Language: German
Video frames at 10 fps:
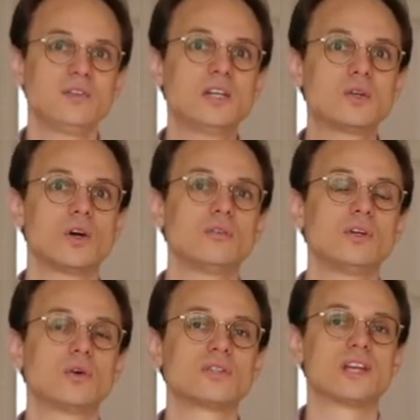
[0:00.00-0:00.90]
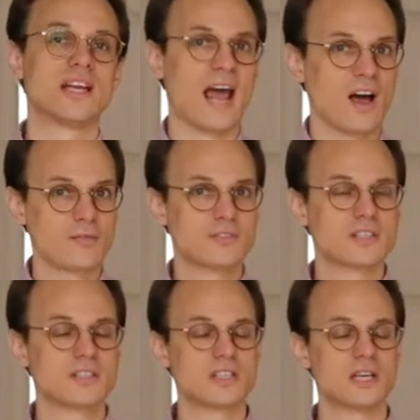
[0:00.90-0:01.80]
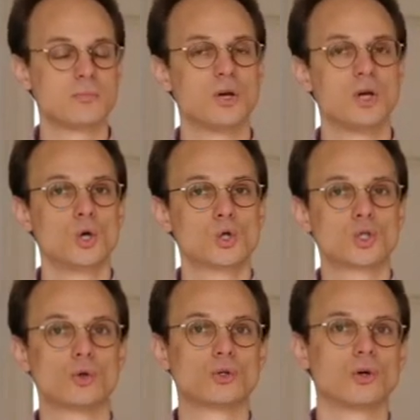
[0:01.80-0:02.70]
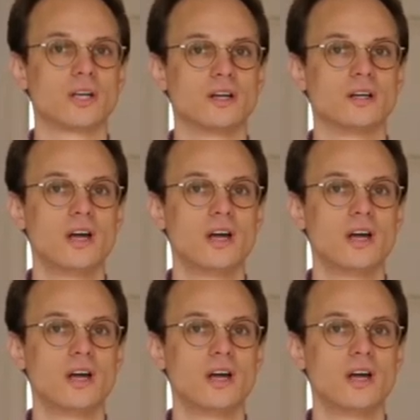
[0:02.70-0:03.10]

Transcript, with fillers: wie können wir unser Nervensystem strukturieren.